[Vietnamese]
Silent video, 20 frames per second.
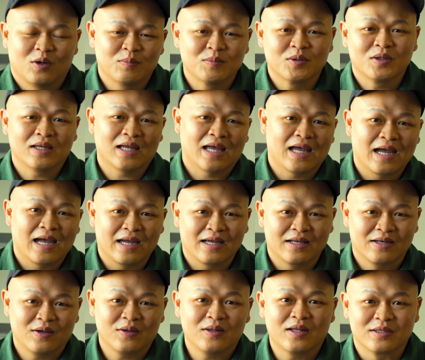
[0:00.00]
Nhóm thứ
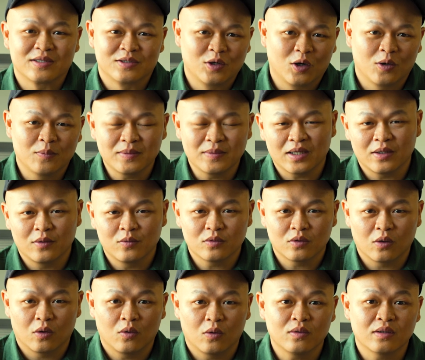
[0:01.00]
hai đó là nhóm các yếu
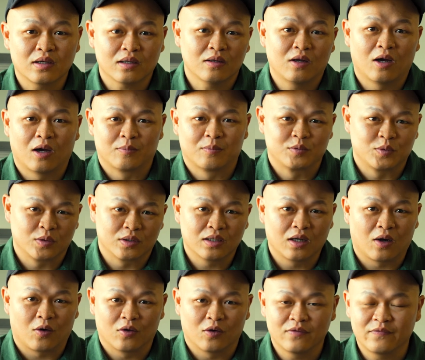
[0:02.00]
tố kết hợp chuyển
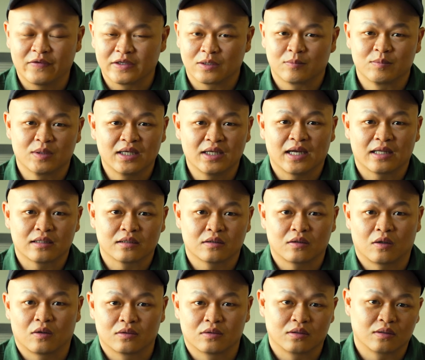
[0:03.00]
đổi và trong tiếng Anh
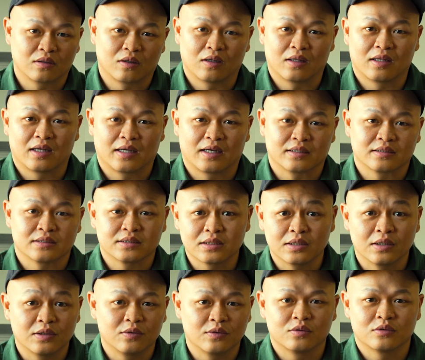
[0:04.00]
còn được gọi là
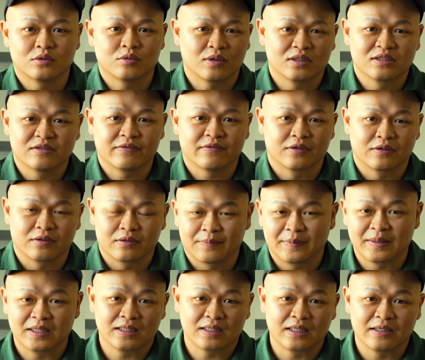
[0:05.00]
skill
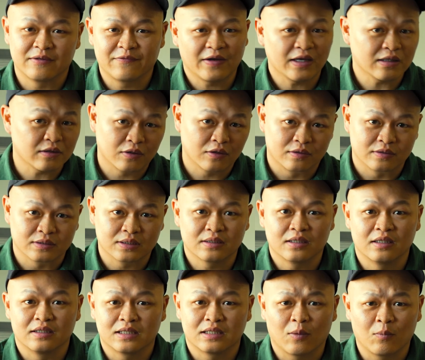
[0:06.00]
transferability factors.
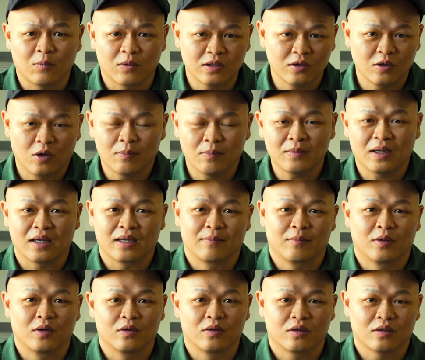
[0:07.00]
Thì trong cái nhóm này
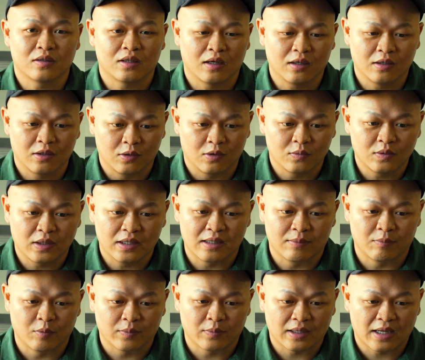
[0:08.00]
mọi người có thể hiểu đây
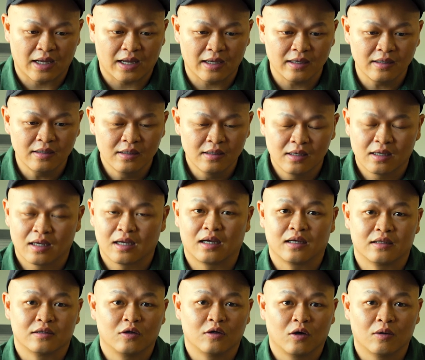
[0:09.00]
là một cái
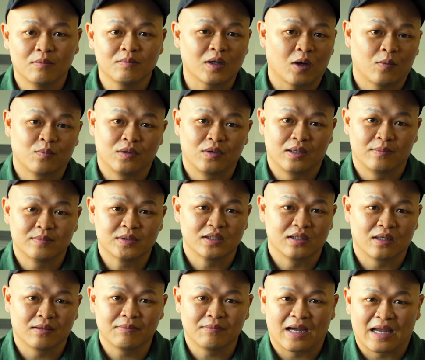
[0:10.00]
à, nhóm cộng điểm cho
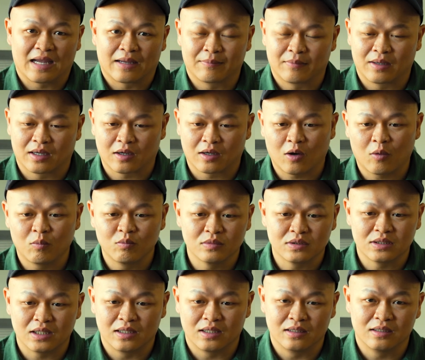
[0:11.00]
những bạn mà không
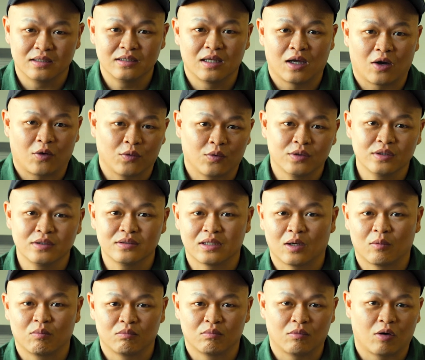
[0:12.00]
chỉ giỏi
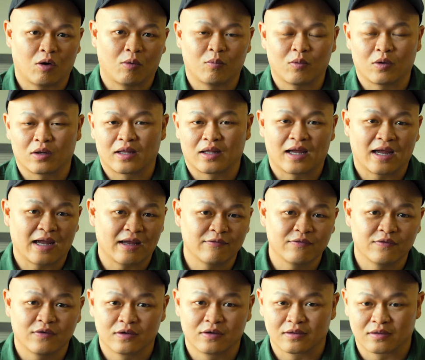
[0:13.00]
trong một hoặc là hai
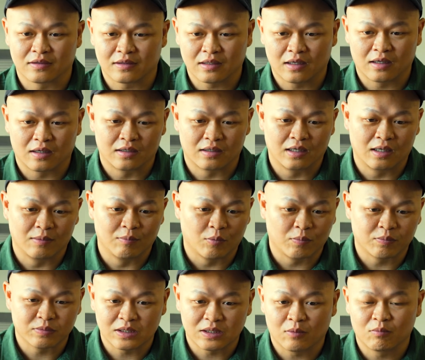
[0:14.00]
phần à, đề
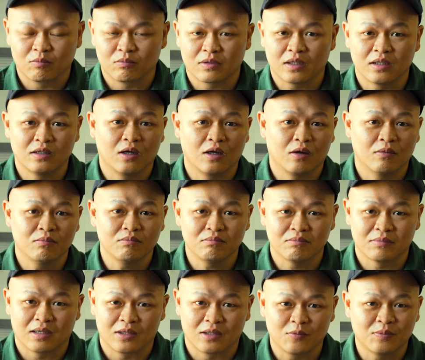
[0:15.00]
mục trong cái
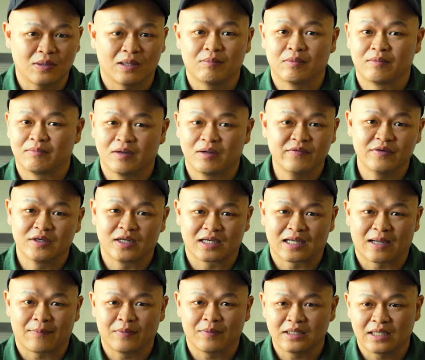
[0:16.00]
nhóm mà lúc nãy mình mới vừa đề
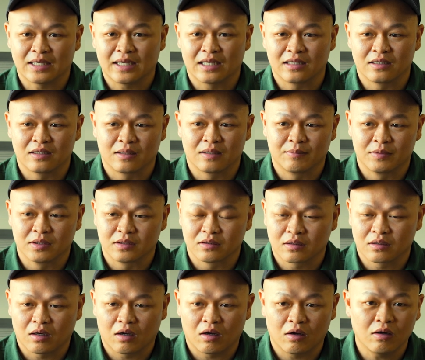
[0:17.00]
cập đó chẳng hạn như là mình
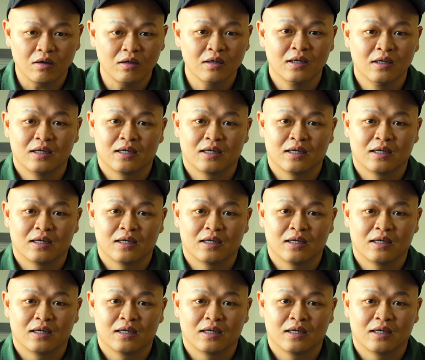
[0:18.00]
có